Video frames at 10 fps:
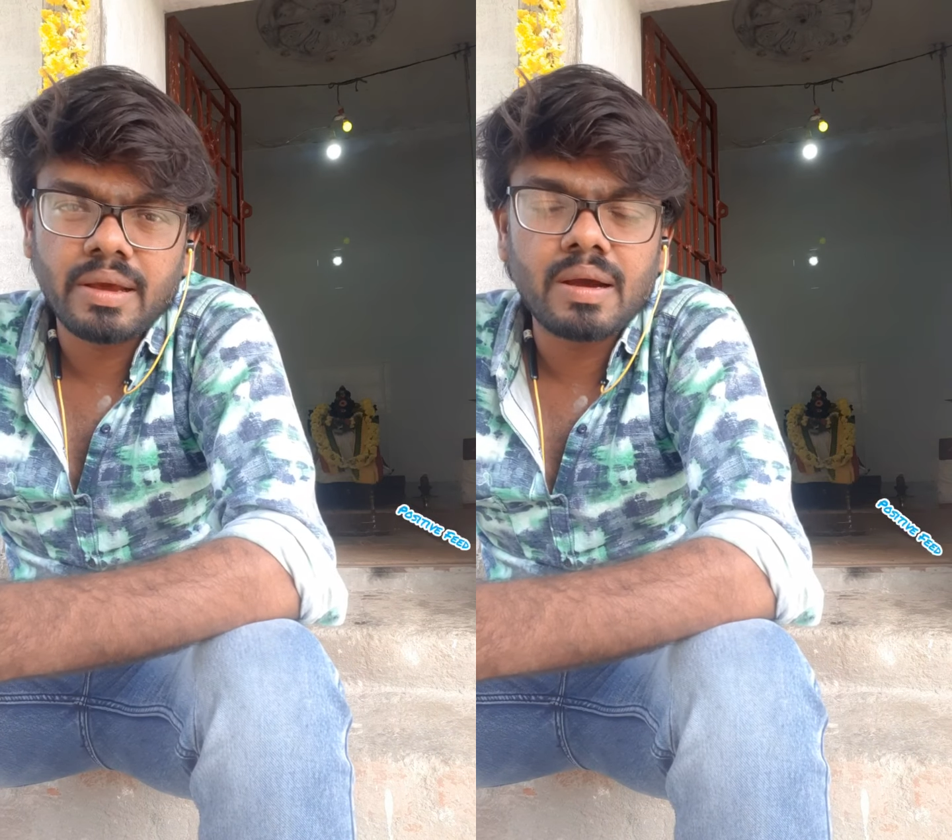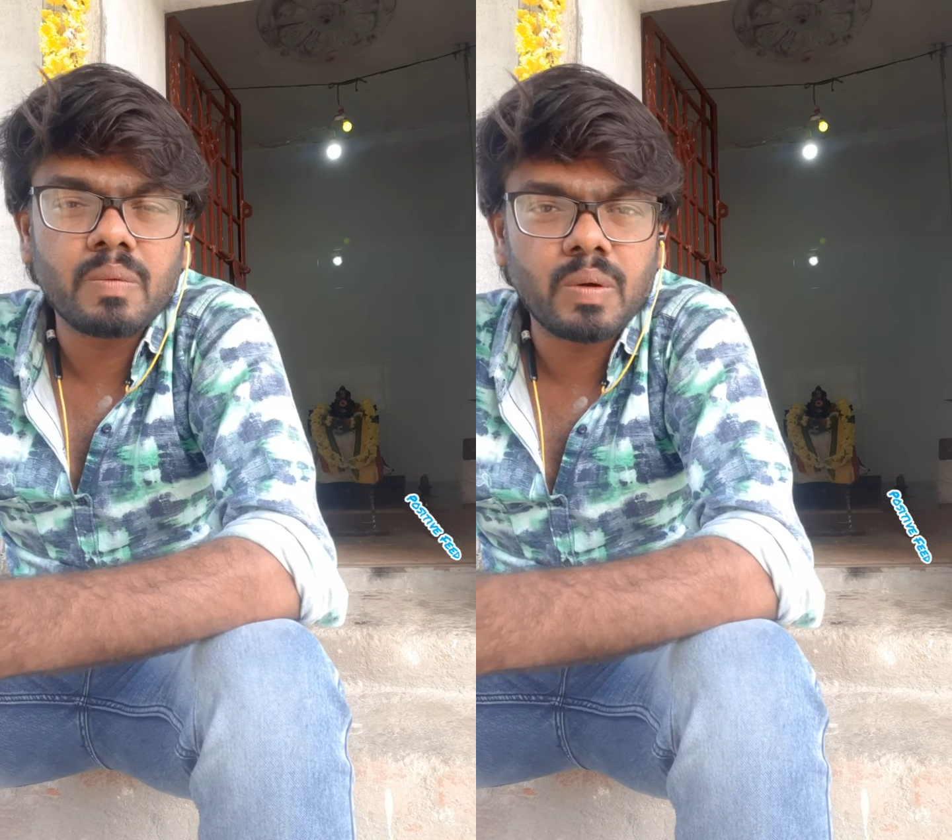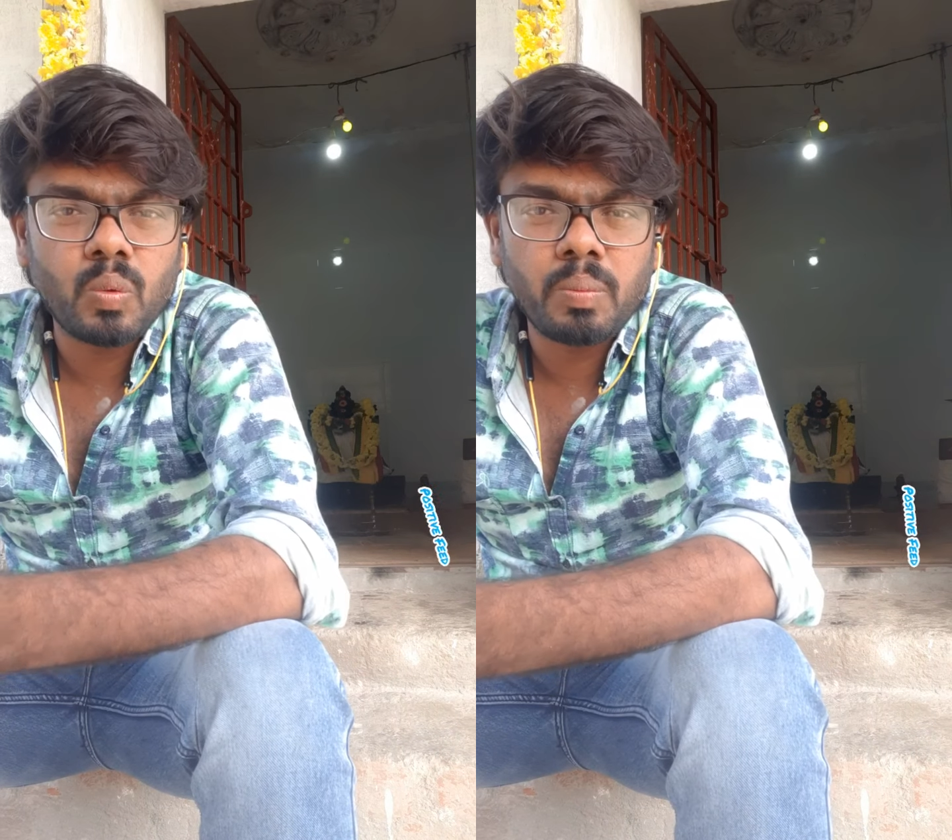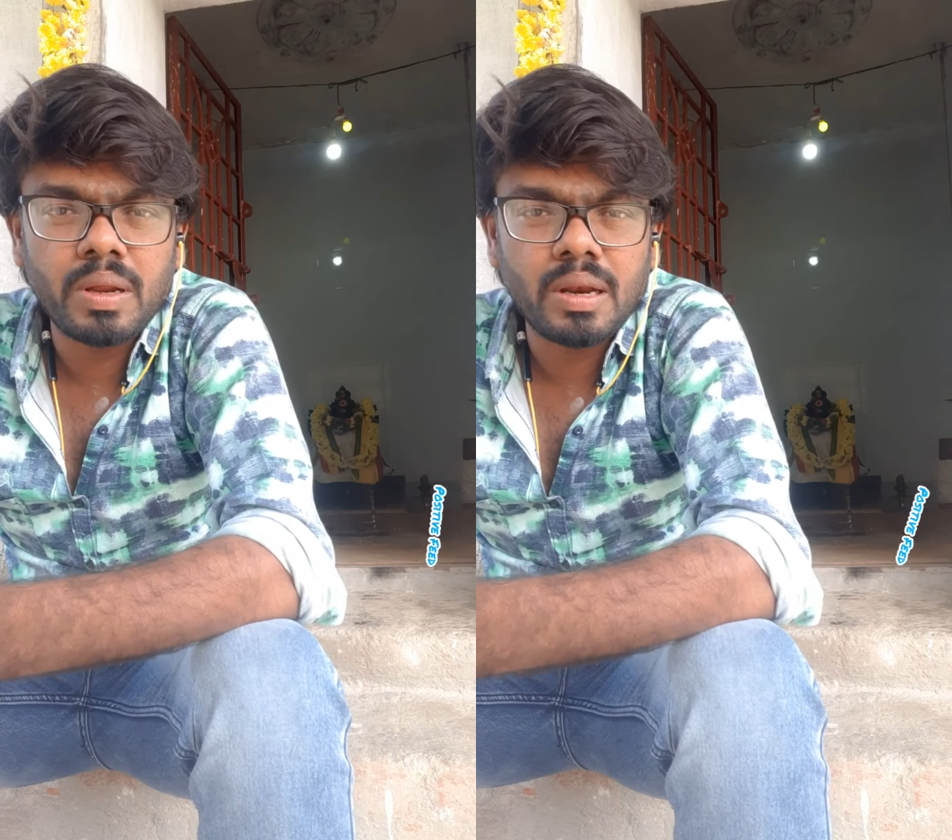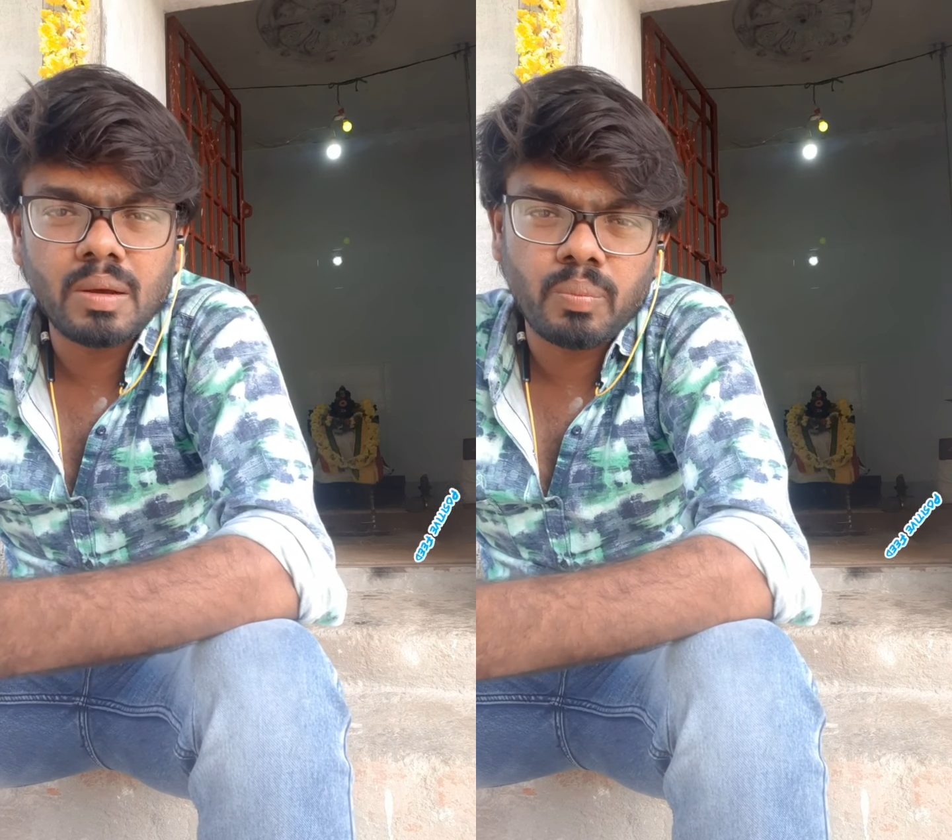அவங்க உண்மை
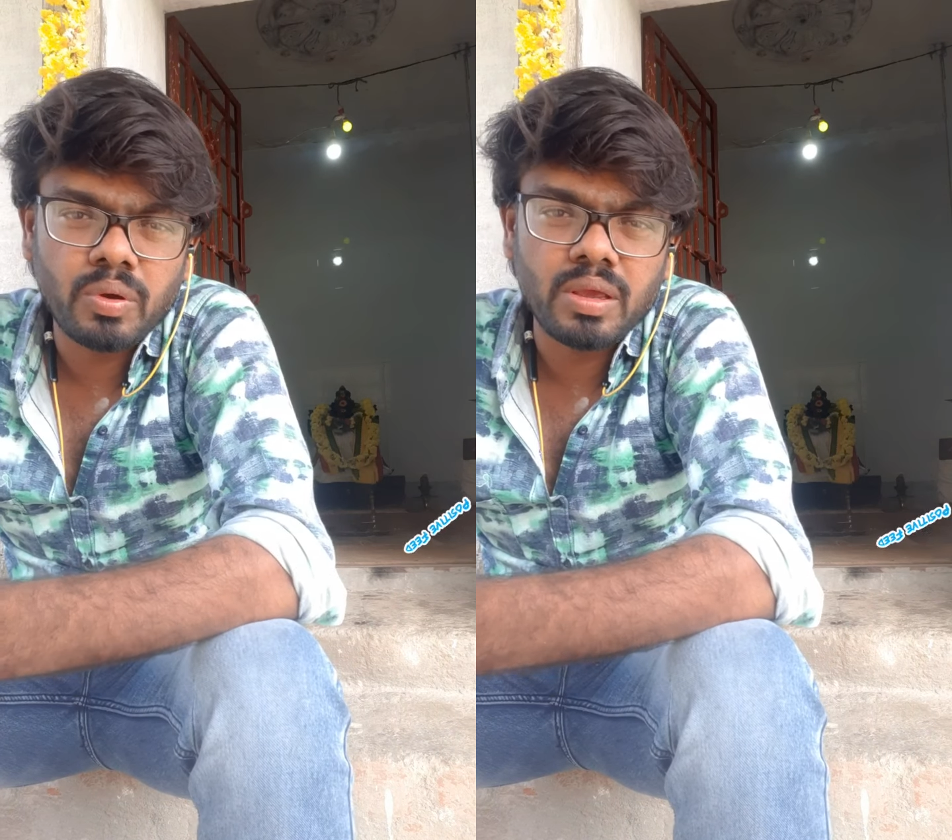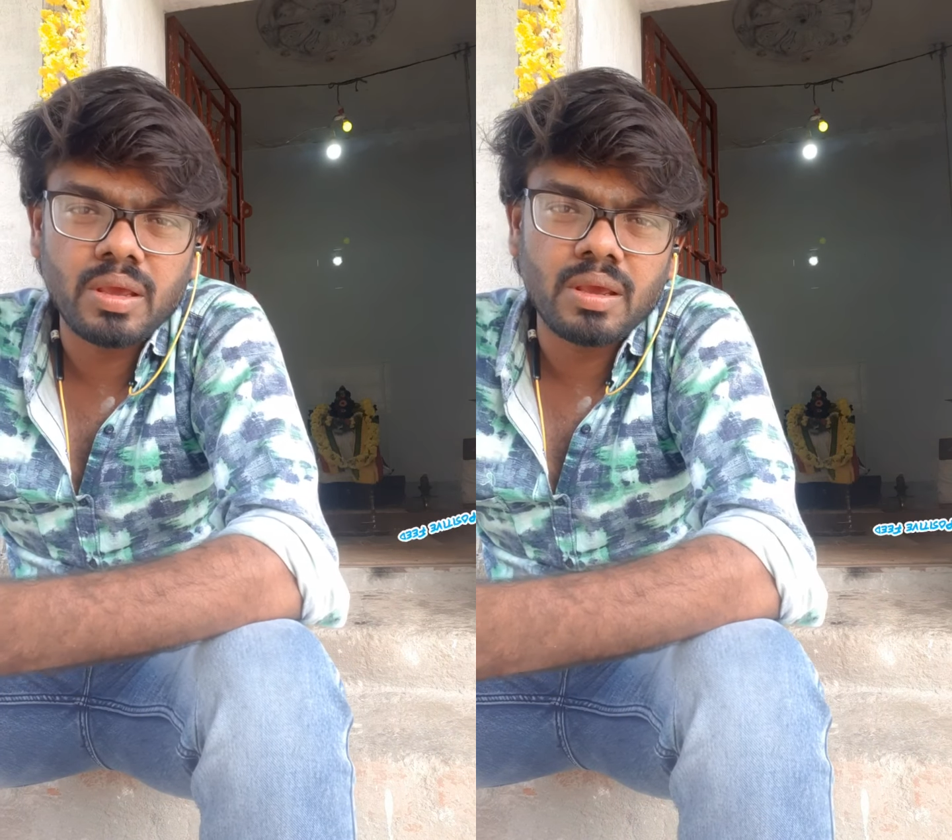இல்லை பொய்